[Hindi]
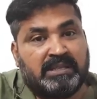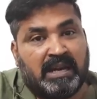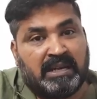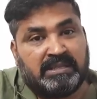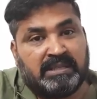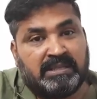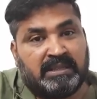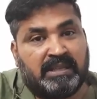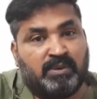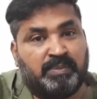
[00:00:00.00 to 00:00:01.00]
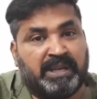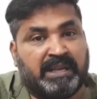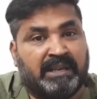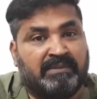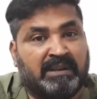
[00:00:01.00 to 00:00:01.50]
60 से 70 रुपए
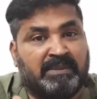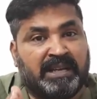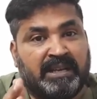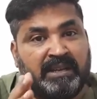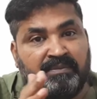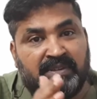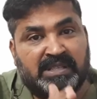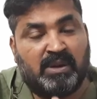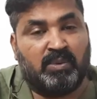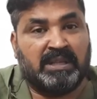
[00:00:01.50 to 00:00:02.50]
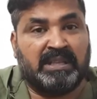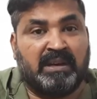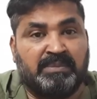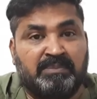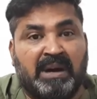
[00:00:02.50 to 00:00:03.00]
के लेवल में कहीं फंसा हुआ था
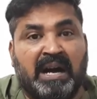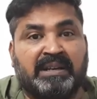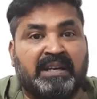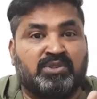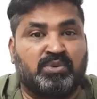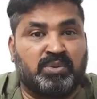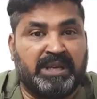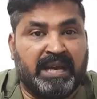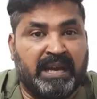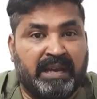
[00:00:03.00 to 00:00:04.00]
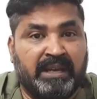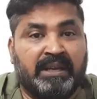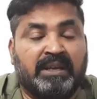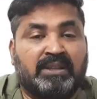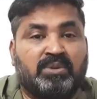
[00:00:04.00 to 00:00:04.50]
अभी भागना शुरू किया है
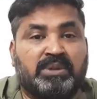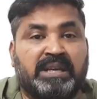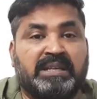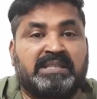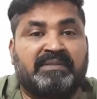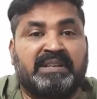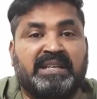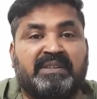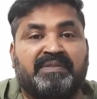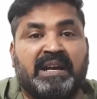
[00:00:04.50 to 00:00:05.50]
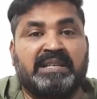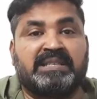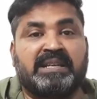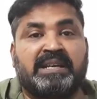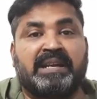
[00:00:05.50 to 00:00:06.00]
तो ये 75
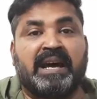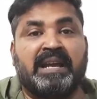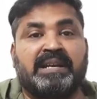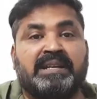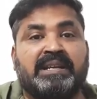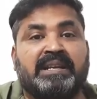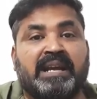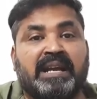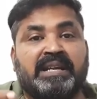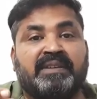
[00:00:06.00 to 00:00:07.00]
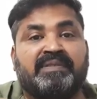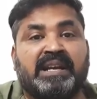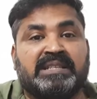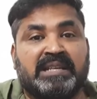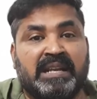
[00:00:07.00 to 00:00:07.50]
से 90
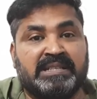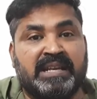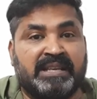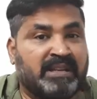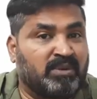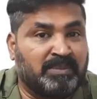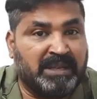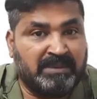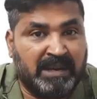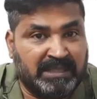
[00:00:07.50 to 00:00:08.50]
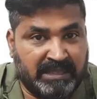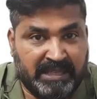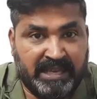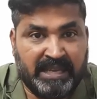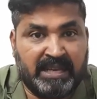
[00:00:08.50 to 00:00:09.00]
95 चला जाए ये कोई बड़ी बात
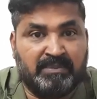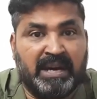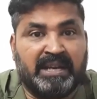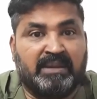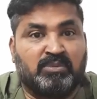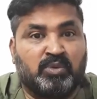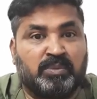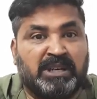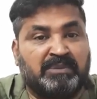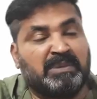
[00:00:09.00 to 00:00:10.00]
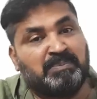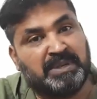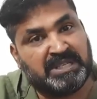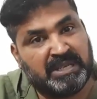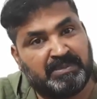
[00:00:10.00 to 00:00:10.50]
नहीं है एक बार के मूवमेंट में
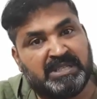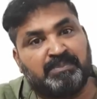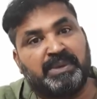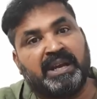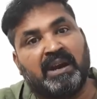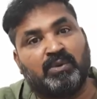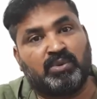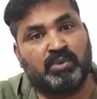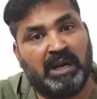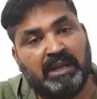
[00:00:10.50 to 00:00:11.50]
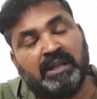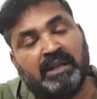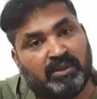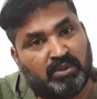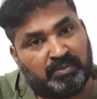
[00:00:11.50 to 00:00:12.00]
पीछे भी जब ब्रेकआउट हुआ
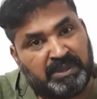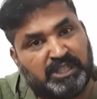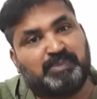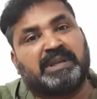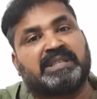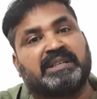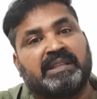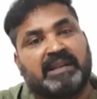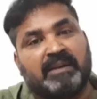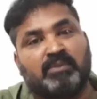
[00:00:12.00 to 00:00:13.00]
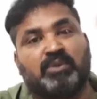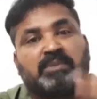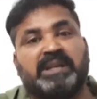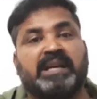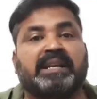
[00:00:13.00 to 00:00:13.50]
तो 20 परसेंट तक का
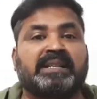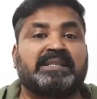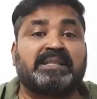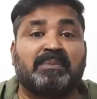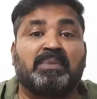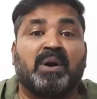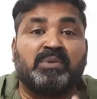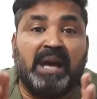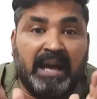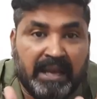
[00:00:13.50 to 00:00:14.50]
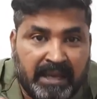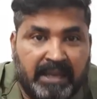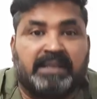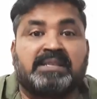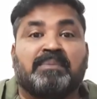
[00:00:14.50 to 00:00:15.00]
मूवमेंट आने की संभावना है
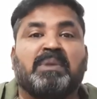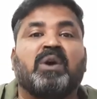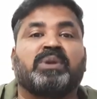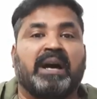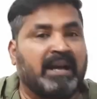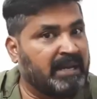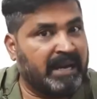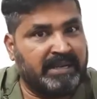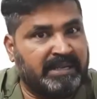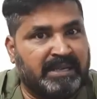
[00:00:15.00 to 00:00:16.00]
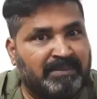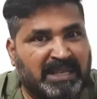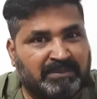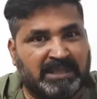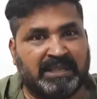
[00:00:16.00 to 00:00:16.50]
संभावना हाँ गारंटी की
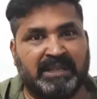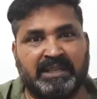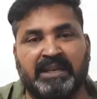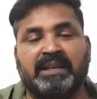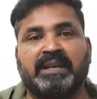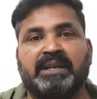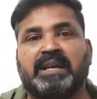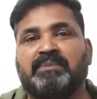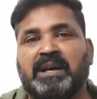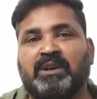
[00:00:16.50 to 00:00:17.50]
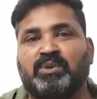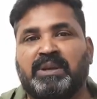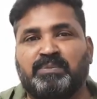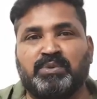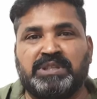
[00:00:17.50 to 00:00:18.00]
बात मत करना कई बार लोग
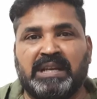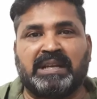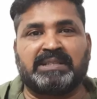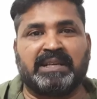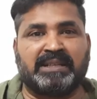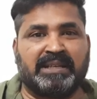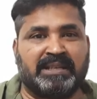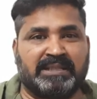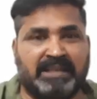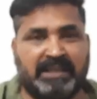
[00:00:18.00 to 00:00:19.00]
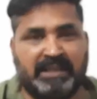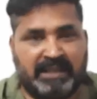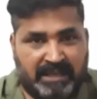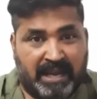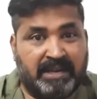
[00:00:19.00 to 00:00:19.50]
ये पूछने लग जाते हैं कि सर
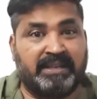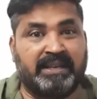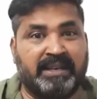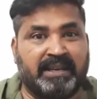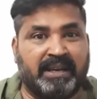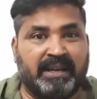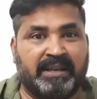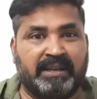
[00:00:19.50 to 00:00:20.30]
गारंटी है क्या